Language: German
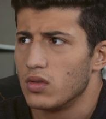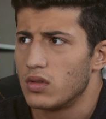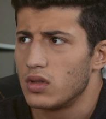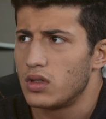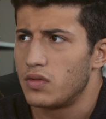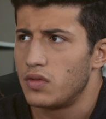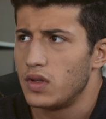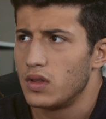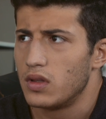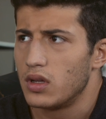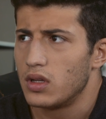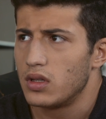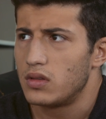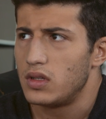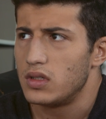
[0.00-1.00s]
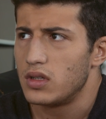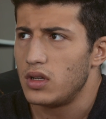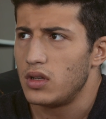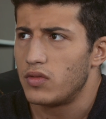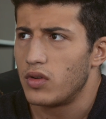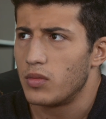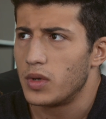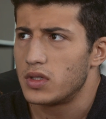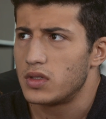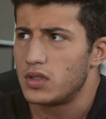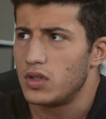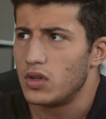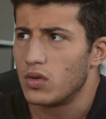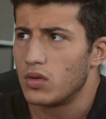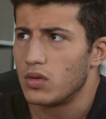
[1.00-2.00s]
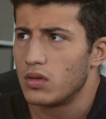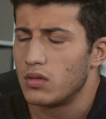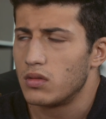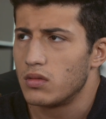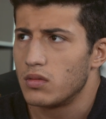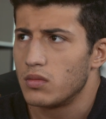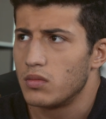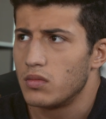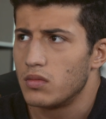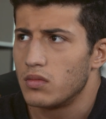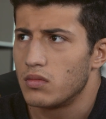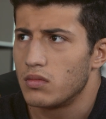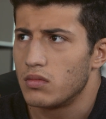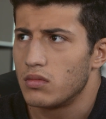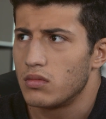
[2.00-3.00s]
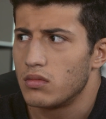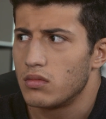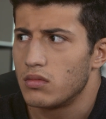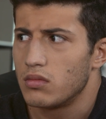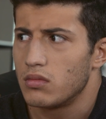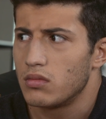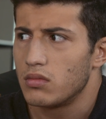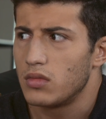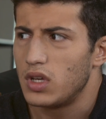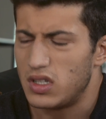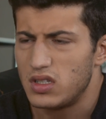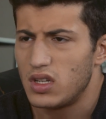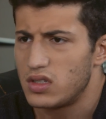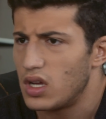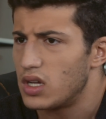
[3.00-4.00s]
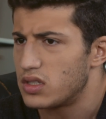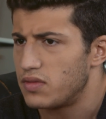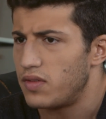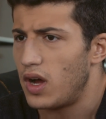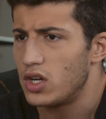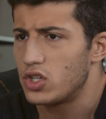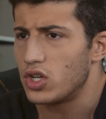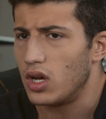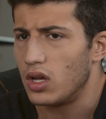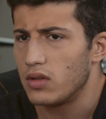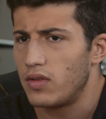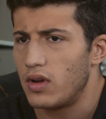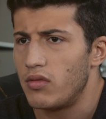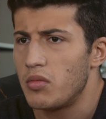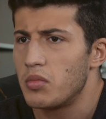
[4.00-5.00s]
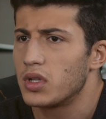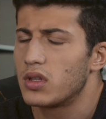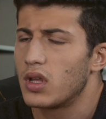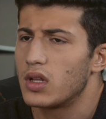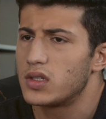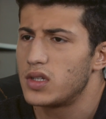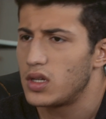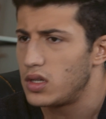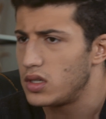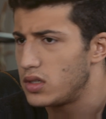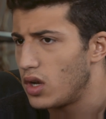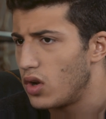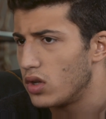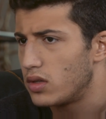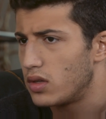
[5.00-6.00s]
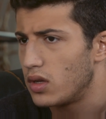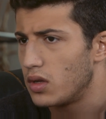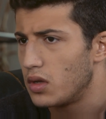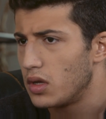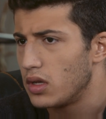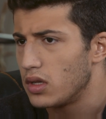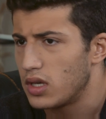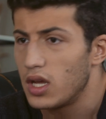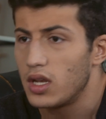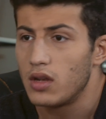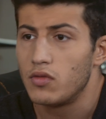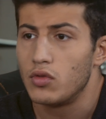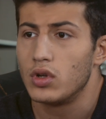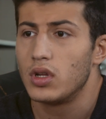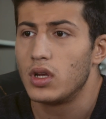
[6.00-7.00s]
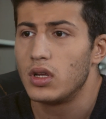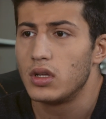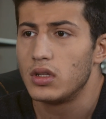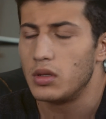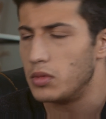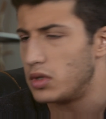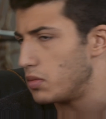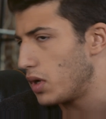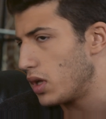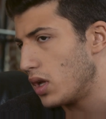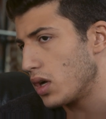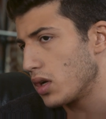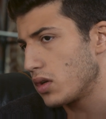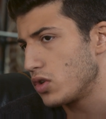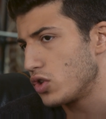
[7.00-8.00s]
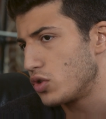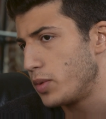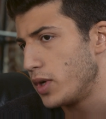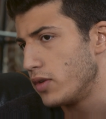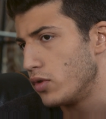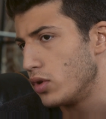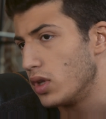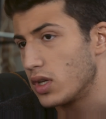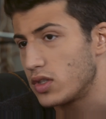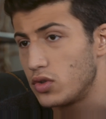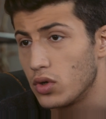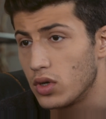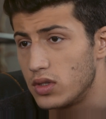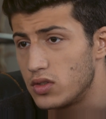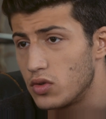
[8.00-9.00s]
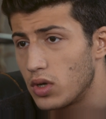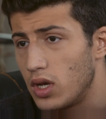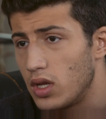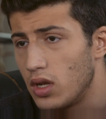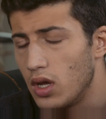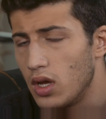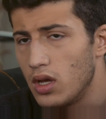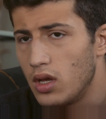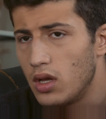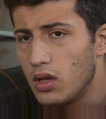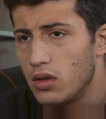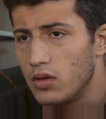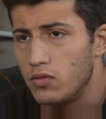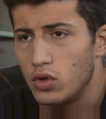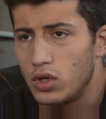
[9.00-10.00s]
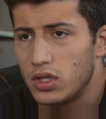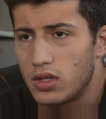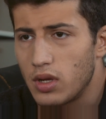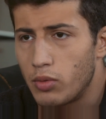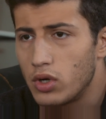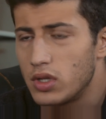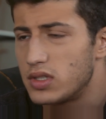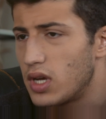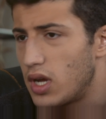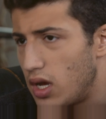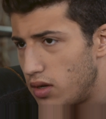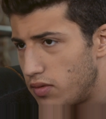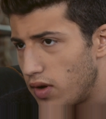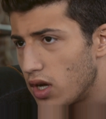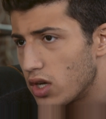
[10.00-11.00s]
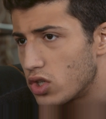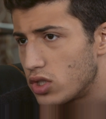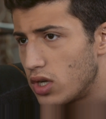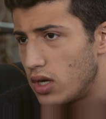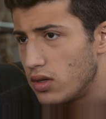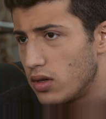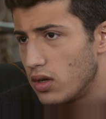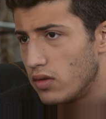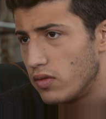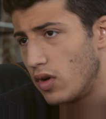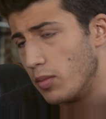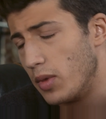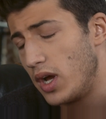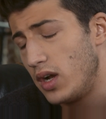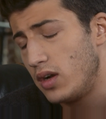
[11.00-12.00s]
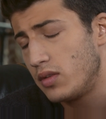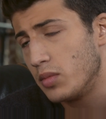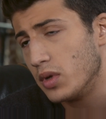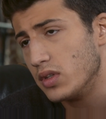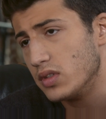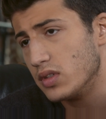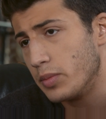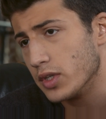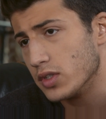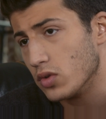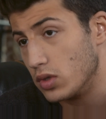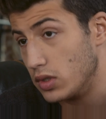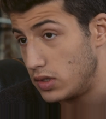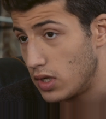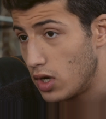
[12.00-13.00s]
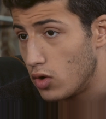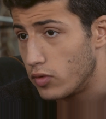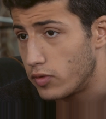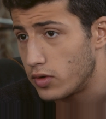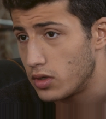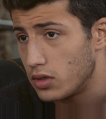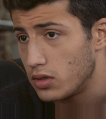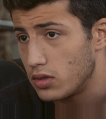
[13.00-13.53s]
und ich finde diese Information, ich sehe sie als falsch an, weil wenn man tatsächlich die Leute kennen würde, die mit dem Gedanken spielen würden, nach Syrien zu gehen, würde ich der Polizei eine Frage stellen, warum hält man diese Person nicht auf?